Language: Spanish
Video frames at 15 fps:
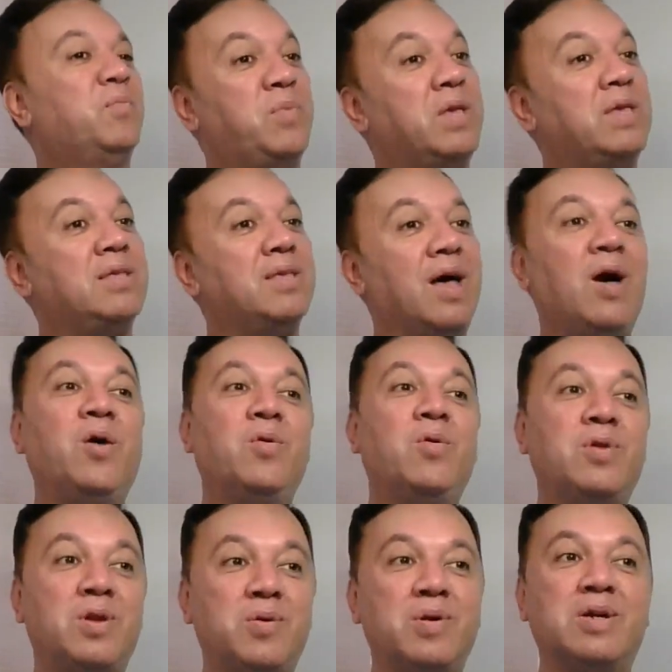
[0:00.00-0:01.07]
Vida
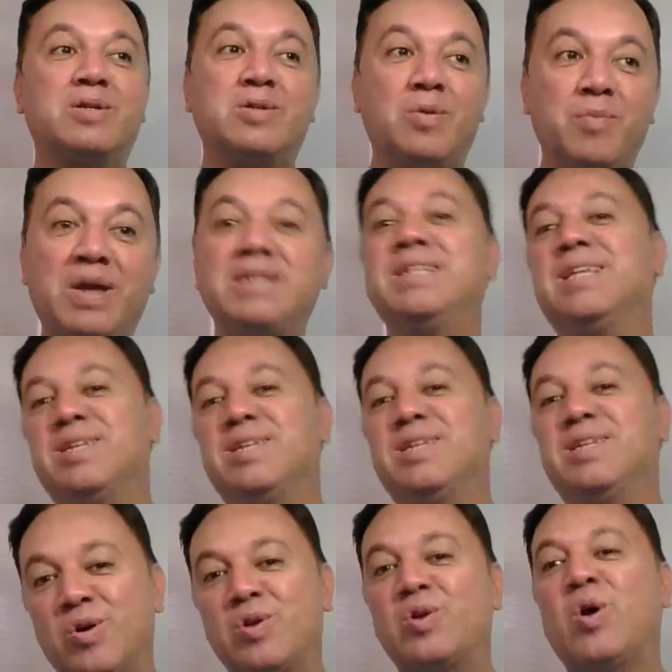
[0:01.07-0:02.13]
Universo Mente.
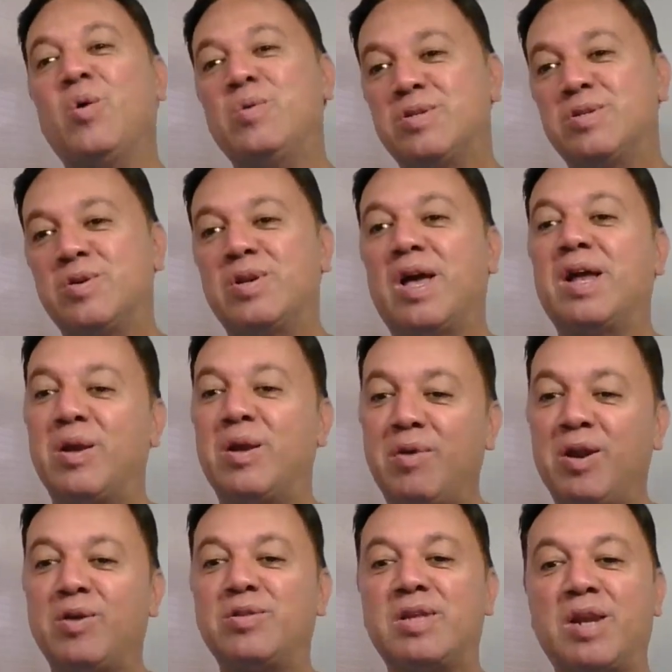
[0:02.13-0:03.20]
Soy Robinson
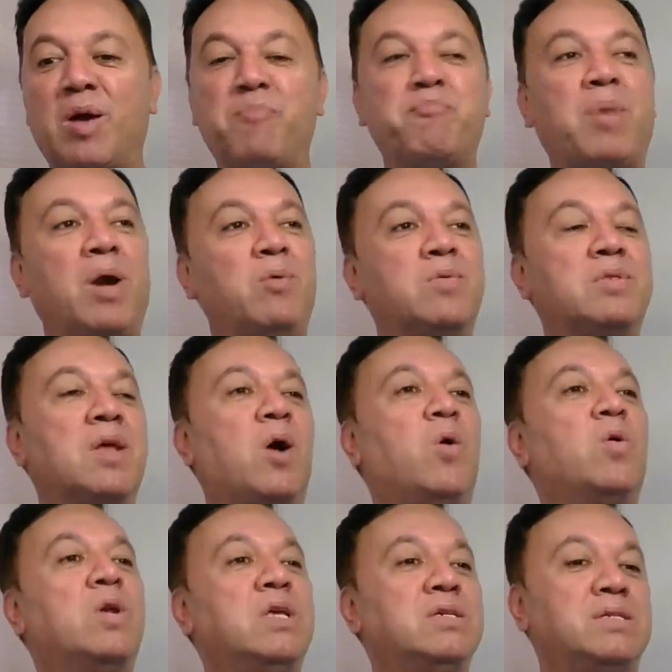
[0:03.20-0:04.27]
Arevalo, terapeuta
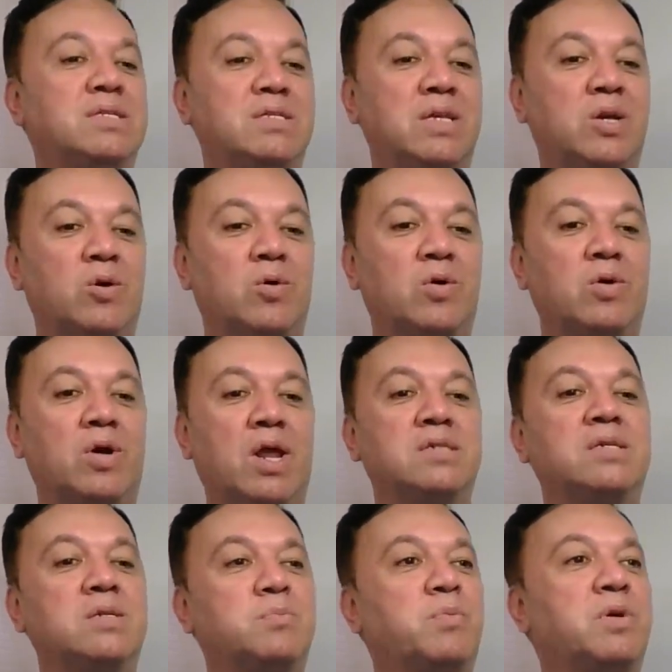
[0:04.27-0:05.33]
holístico.
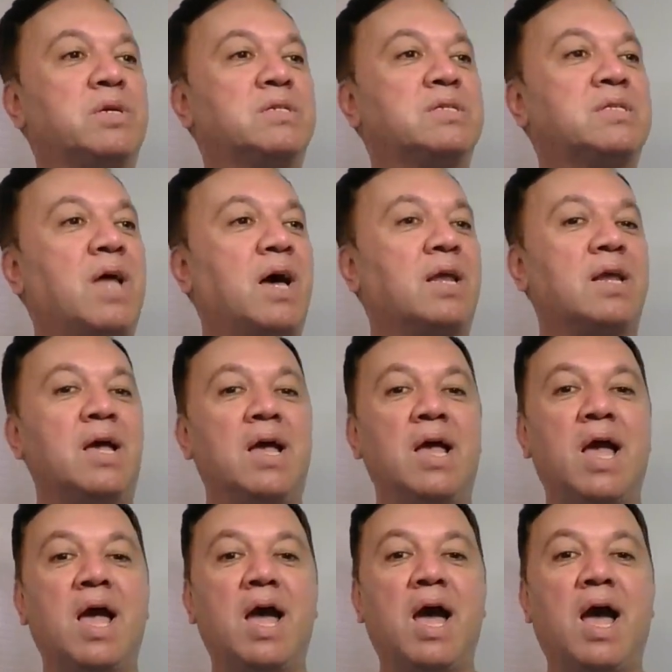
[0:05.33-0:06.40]
Gracias por estar
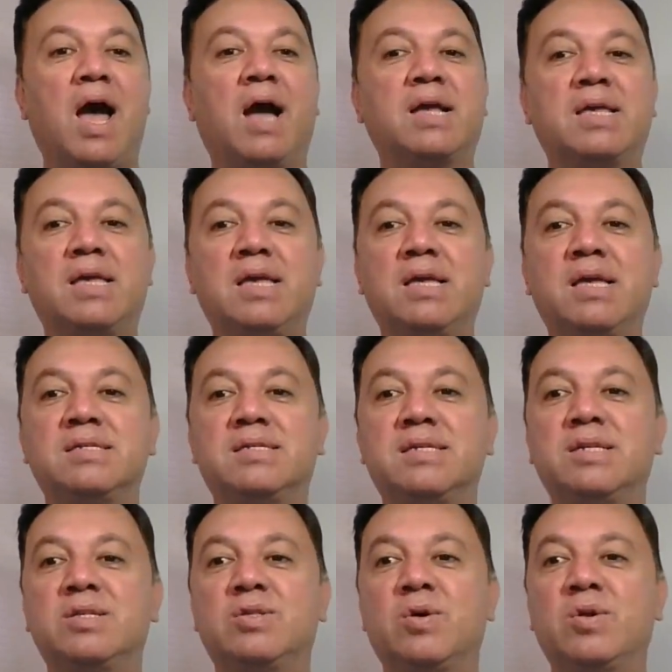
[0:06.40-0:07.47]
aquí en
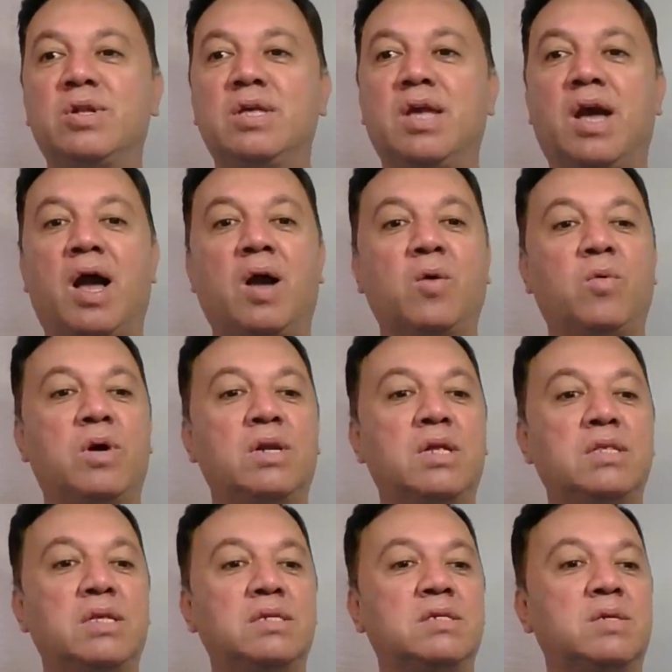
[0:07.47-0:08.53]
sintonía.
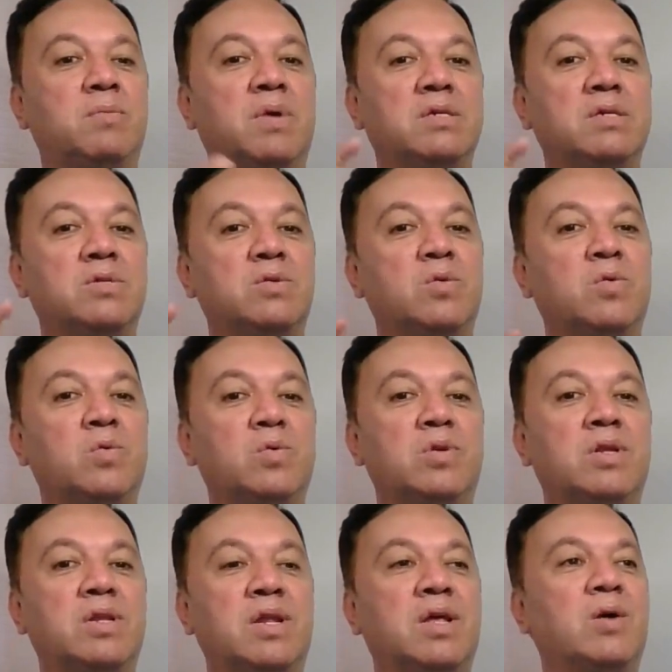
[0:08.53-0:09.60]
Acuérdate si ves un